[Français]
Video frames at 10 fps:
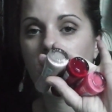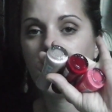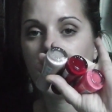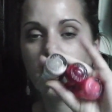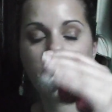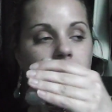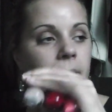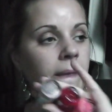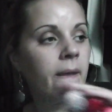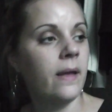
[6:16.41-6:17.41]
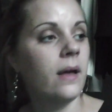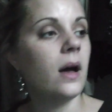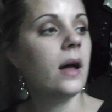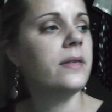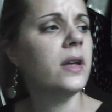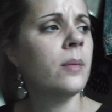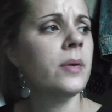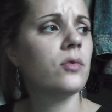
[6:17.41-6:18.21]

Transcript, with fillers: à ADM.